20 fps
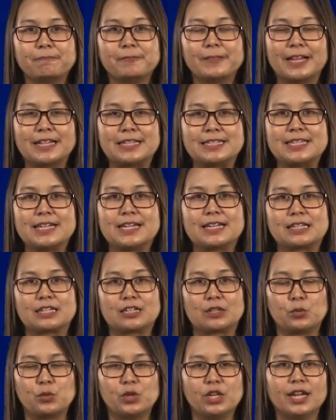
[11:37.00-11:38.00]
หลังจาก
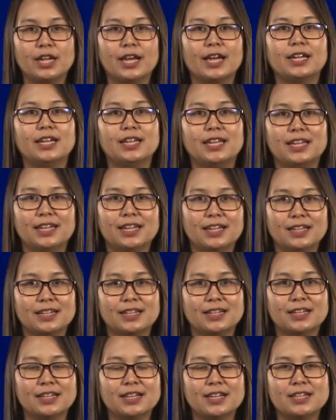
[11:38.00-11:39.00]
วิดีทัศน์นี้นะ
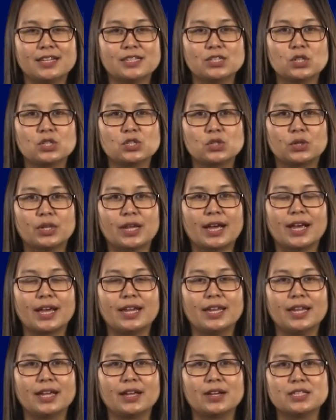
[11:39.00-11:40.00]
คะ ส่วนสุดท้าย
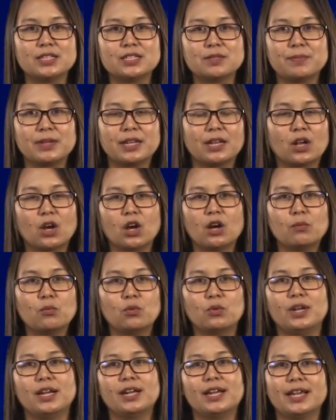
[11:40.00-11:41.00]
เนี่ยก็จะเป็นข้อ
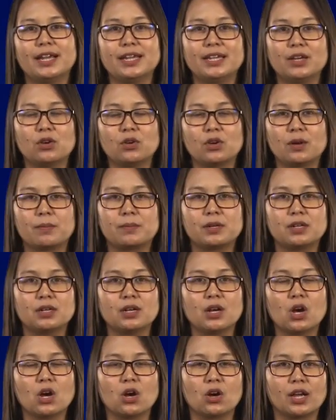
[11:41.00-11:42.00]
มูลเล็กๆเกี่ยวกับเรื่
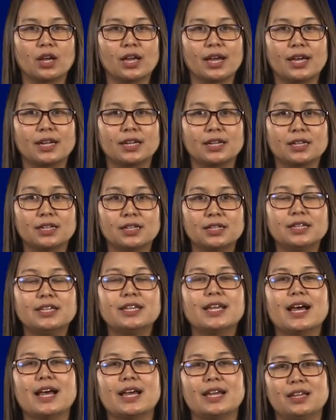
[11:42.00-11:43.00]
องของการเคลื่อน
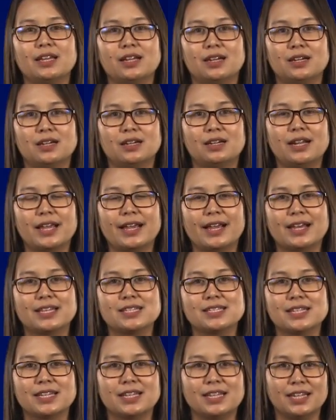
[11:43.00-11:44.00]
ย้ายแรงงา
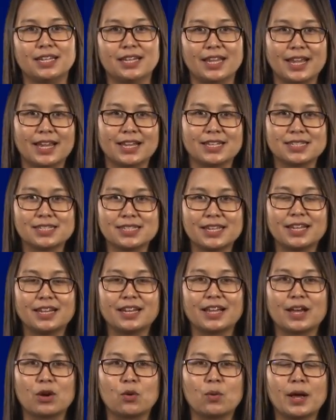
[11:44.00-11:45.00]
นเสรีในอาเซียน
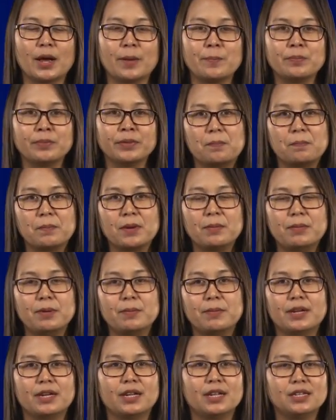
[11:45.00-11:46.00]
นะคะว่ามันมี
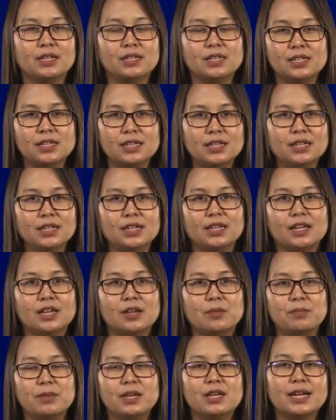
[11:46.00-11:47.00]
ประเด็นที่
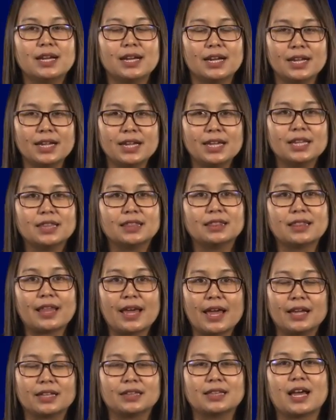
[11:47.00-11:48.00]
มีรายละเอียด
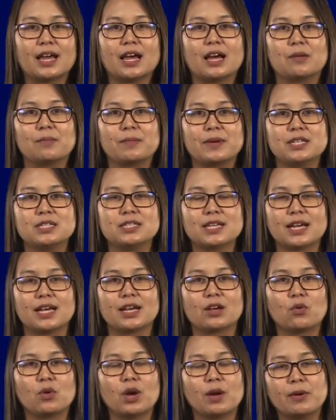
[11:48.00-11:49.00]
แตกต่างไปจา
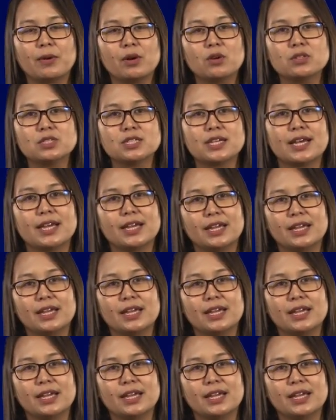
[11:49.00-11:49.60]
กความเข้าใจ